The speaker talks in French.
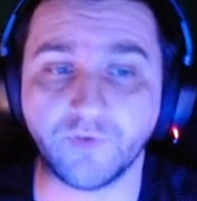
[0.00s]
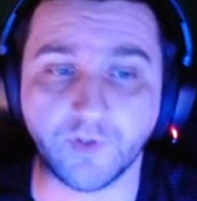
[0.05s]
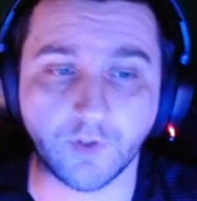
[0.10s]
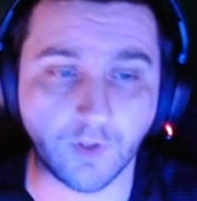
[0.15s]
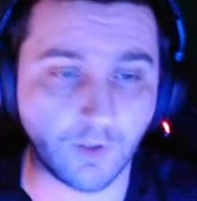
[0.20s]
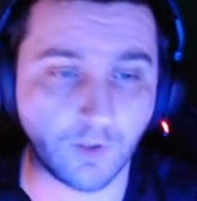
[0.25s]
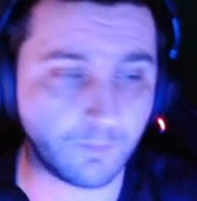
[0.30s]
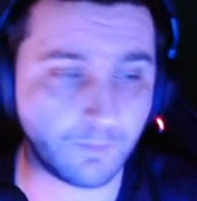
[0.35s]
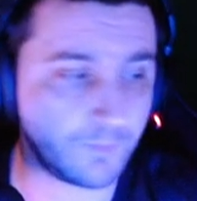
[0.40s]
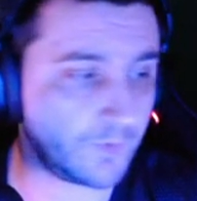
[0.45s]
C'est
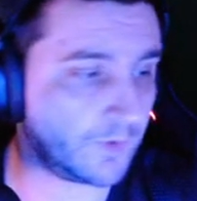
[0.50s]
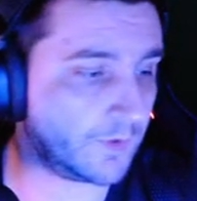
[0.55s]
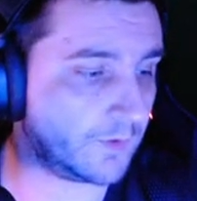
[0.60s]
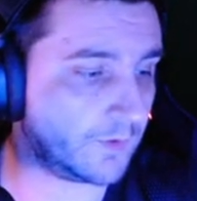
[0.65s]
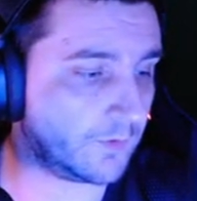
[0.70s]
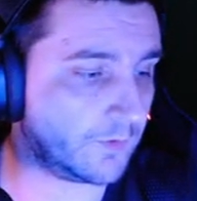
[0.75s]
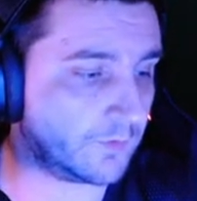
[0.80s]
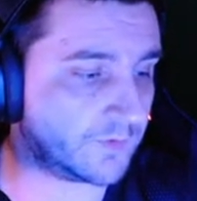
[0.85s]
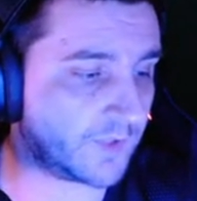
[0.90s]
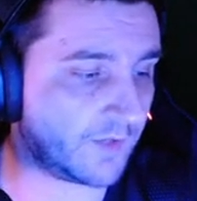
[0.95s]
comme
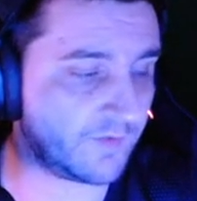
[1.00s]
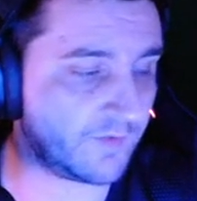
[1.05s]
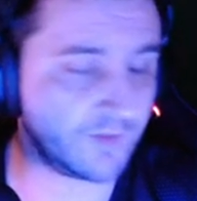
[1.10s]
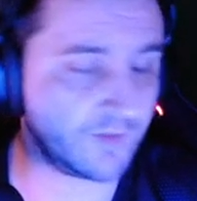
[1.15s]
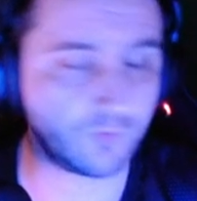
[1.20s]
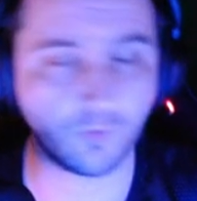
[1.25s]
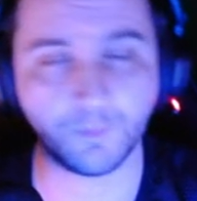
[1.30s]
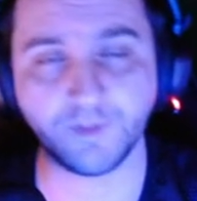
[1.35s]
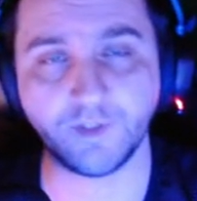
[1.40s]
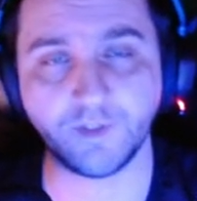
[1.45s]
euh,
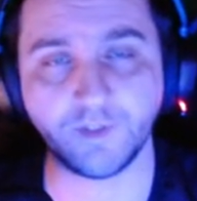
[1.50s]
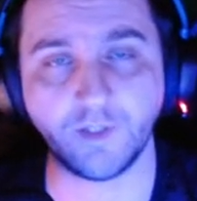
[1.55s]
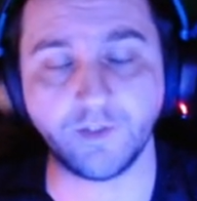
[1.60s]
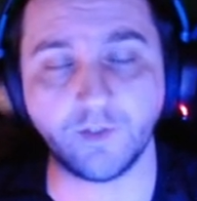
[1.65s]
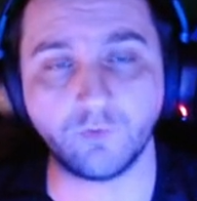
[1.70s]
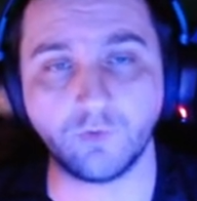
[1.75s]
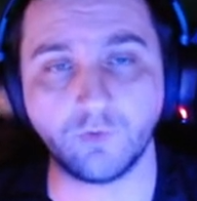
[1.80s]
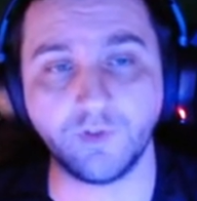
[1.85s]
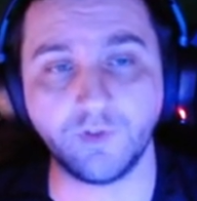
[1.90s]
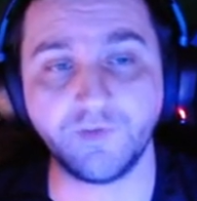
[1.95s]
travailler sur Metal
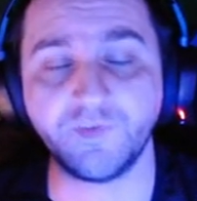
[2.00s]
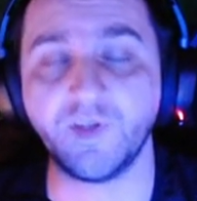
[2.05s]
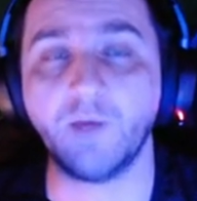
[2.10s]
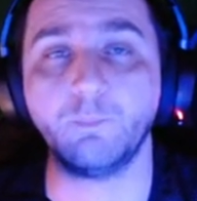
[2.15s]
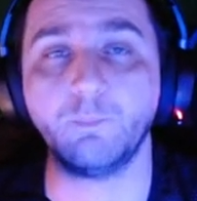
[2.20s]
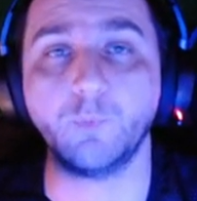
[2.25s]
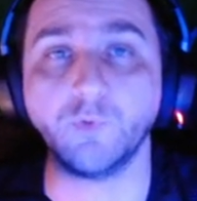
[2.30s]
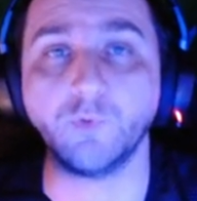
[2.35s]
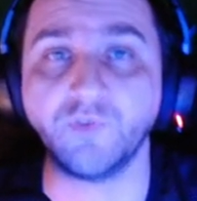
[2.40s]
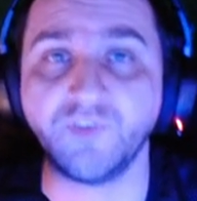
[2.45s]
Gear Solid, c'est
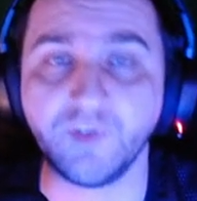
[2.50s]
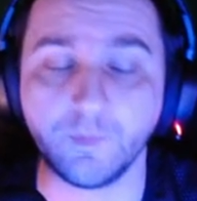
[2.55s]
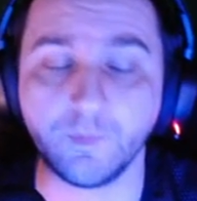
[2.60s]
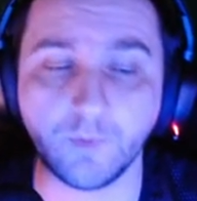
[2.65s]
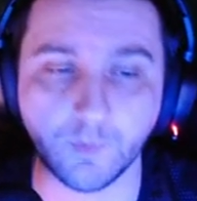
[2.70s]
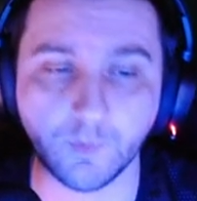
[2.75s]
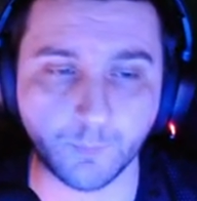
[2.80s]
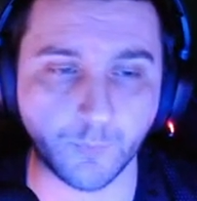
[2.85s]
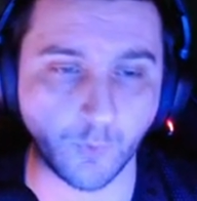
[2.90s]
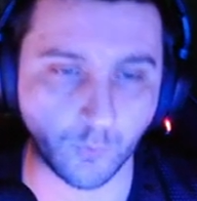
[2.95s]

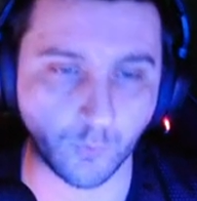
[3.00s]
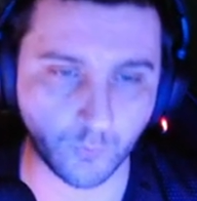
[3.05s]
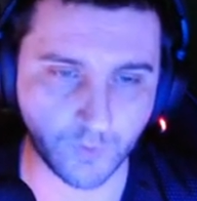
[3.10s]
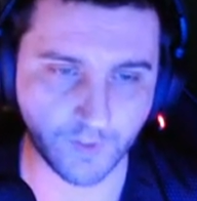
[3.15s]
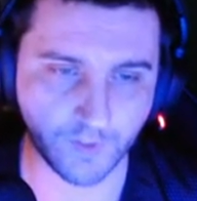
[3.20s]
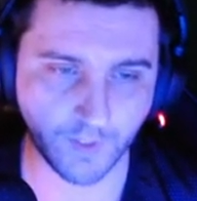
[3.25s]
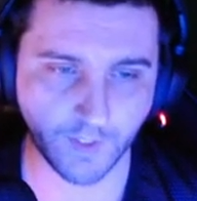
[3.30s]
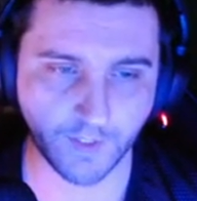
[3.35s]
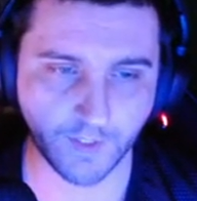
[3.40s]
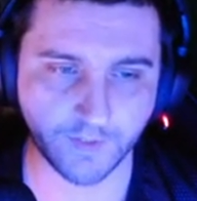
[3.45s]
impossible pour
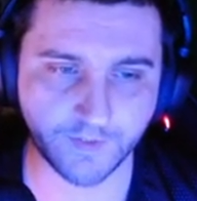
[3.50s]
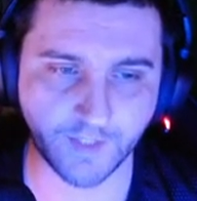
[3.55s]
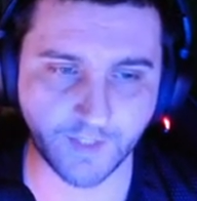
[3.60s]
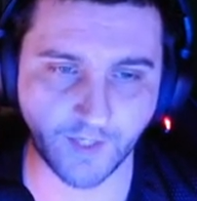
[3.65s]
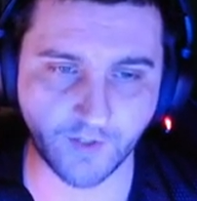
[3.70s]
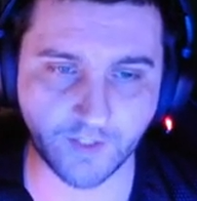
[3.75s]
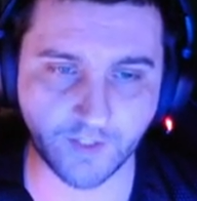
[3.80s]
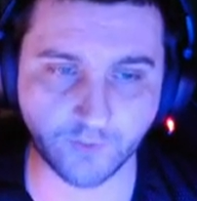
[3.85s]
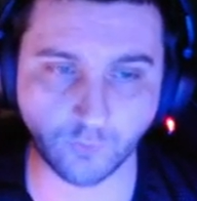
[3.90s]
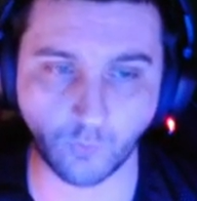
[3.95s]
lui,
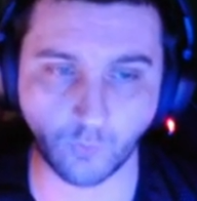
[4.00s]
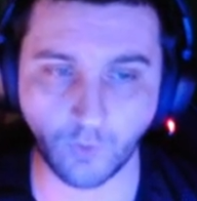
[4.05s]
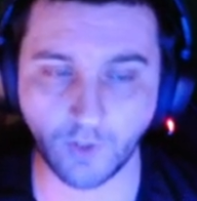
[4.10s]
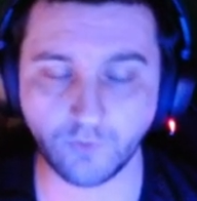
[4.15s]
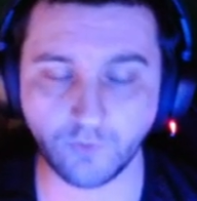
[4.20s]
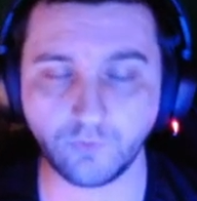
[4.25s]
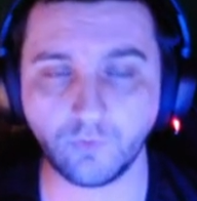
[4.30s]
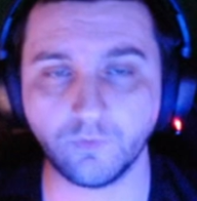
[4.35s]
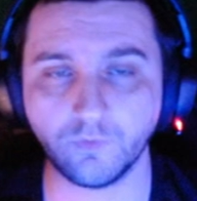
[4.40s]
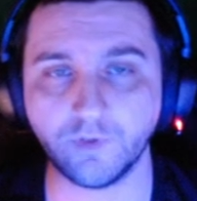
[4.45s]
car les
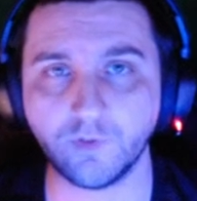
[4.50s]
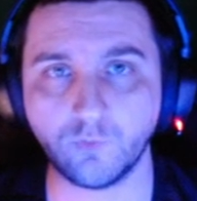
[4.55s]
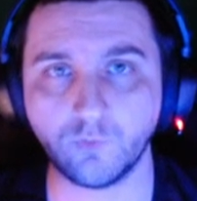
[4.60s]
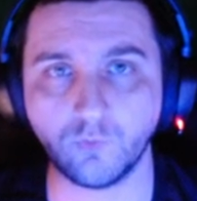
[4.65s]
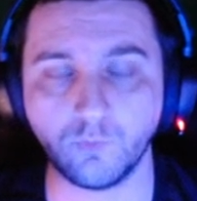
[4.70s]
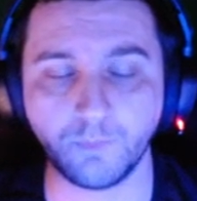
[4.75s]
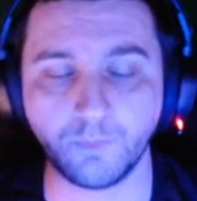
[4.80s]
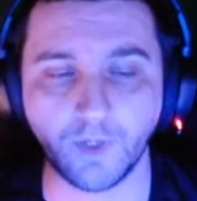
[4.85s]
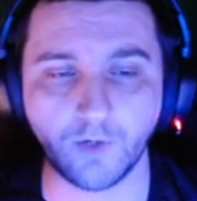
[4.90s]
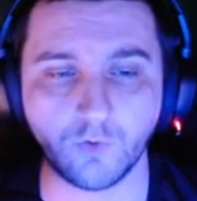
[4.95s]
droits sont
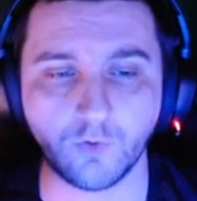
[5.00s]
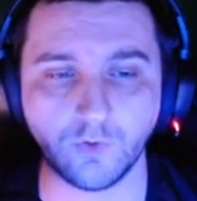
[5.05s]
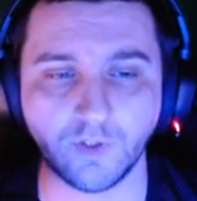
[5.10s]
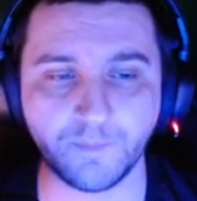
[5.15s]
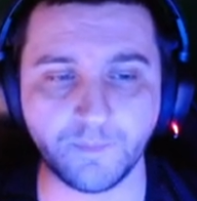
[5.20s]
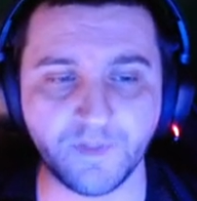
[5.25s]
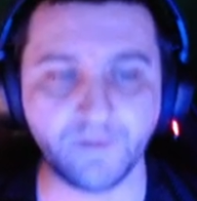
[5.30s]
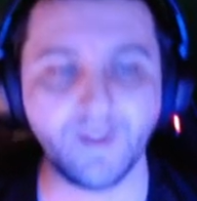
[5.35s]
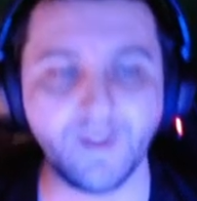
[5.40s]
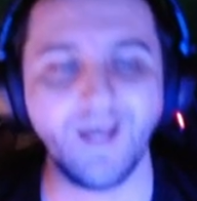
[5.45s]
détenus par
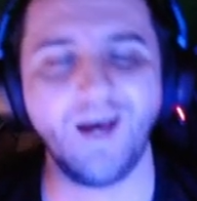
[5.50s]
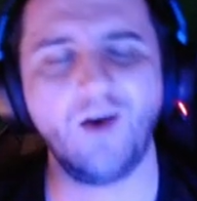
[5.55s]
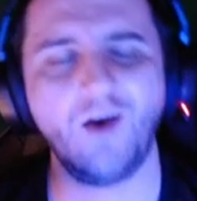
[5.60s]
Konami.